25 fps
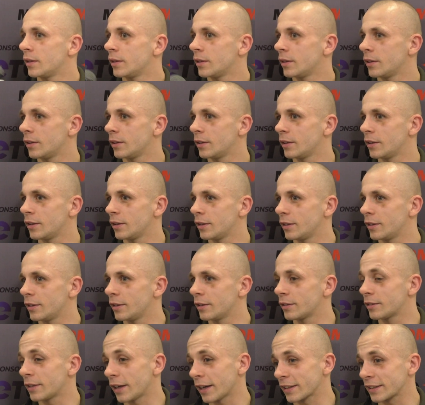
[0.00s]

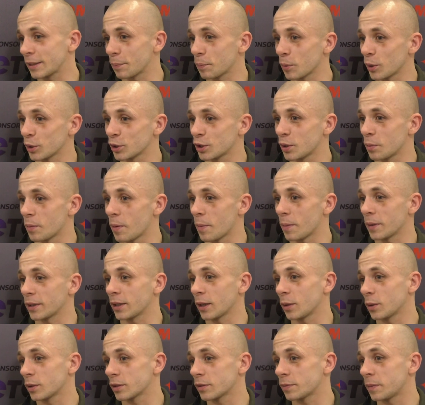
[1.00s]
Yy, tak, zaprosił mnie
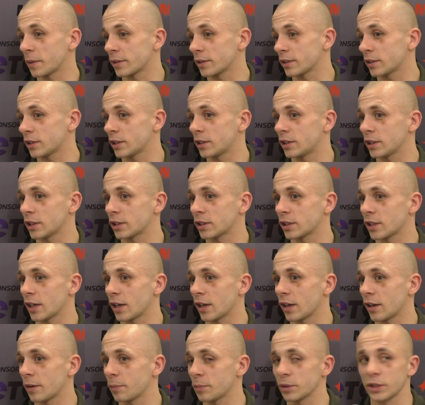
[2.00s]
Mateusz, bardzo się cieszę.